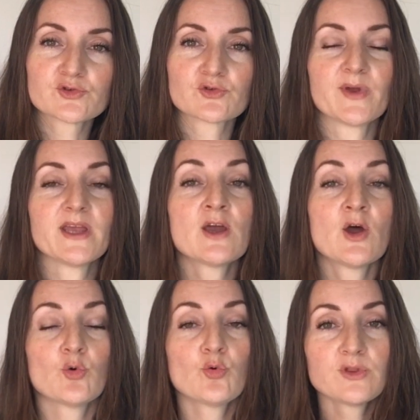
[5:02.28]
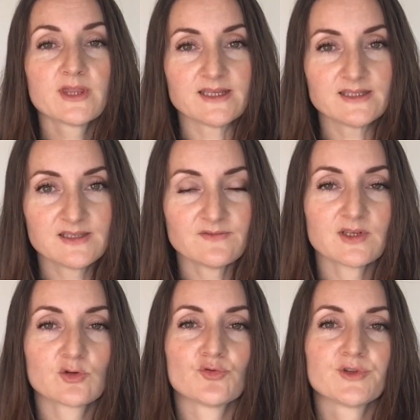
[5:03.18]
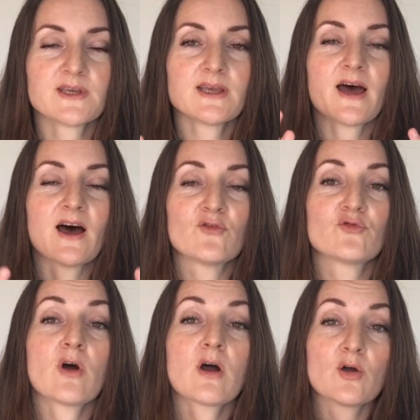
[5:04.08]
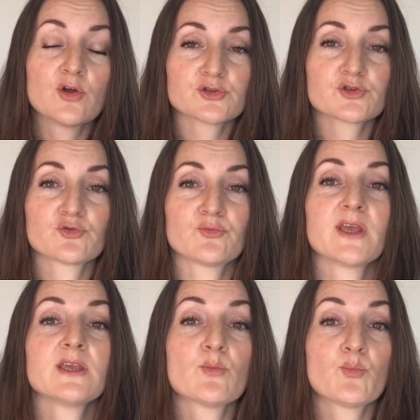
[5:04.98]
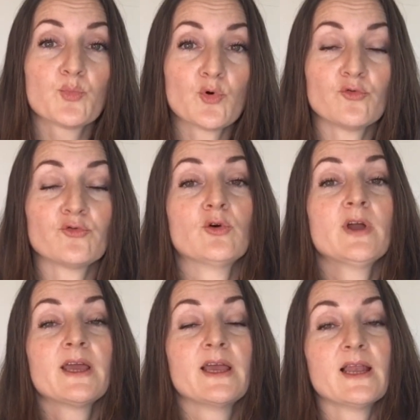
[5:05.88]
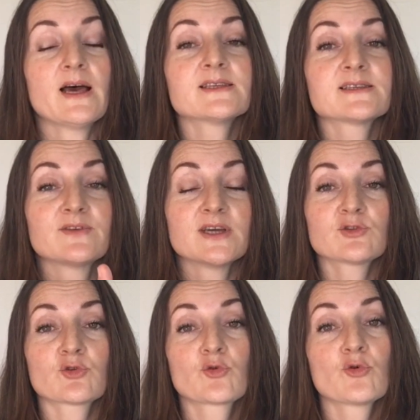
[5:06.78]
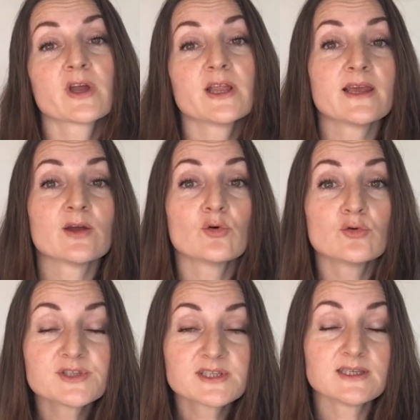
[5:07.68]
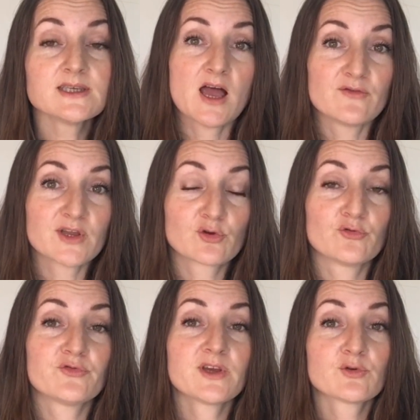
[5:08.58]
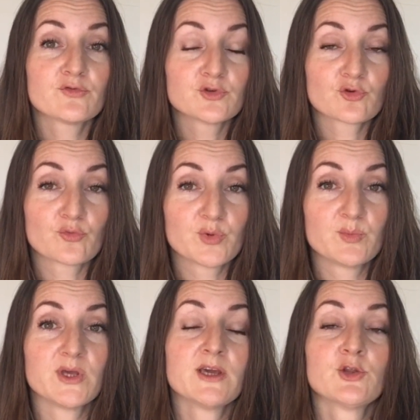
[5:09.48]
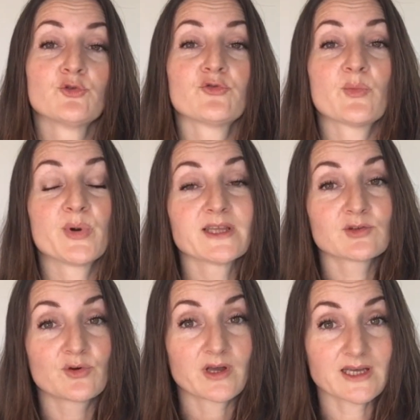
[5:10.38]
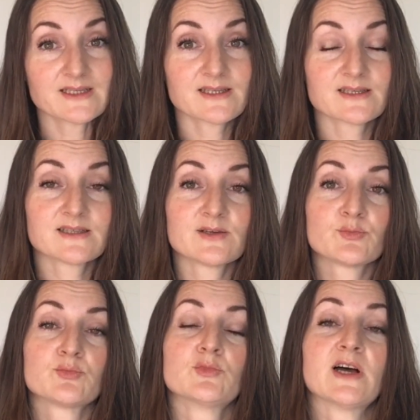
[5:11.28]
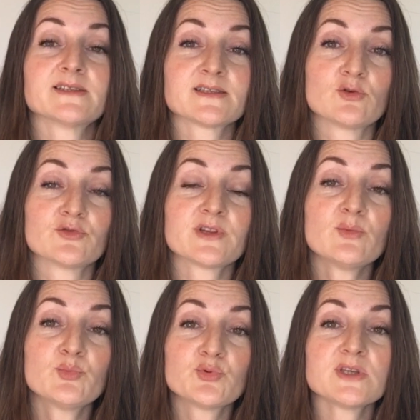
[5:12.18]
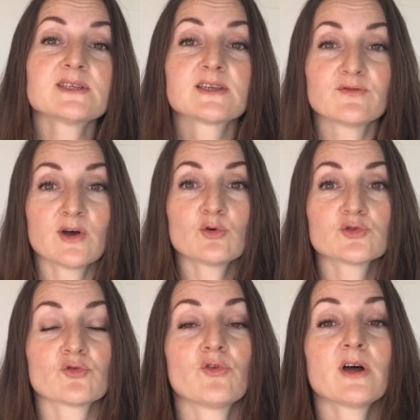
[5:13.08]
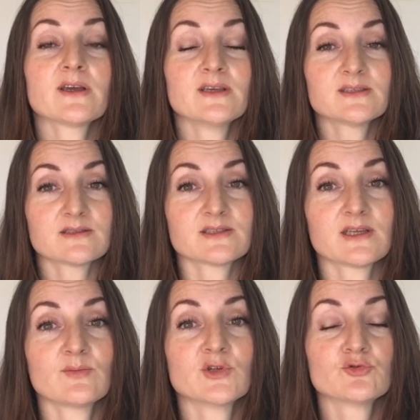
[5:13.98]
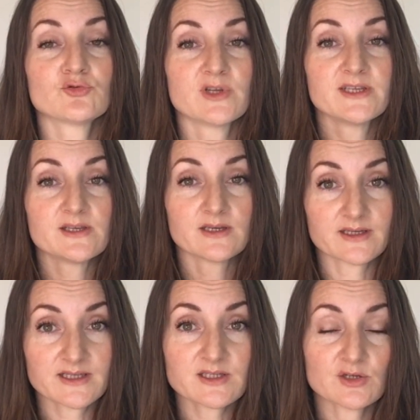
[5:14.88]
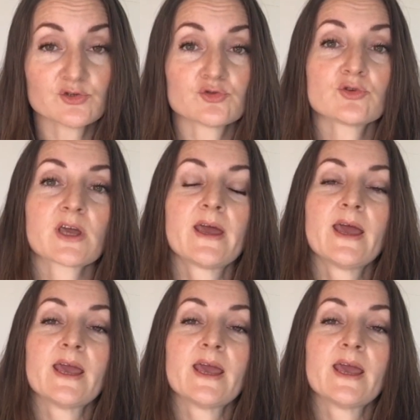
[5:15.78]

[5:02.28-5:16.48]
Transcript: le sommeil ou des difficultés à avoir un sommeil profond. Et là, ça va être corrélé aussi avec le fait que votre bébé ne va pas être rassasié assez longtemps puisqu'il va recevoir essentiellement du lait riche en sucre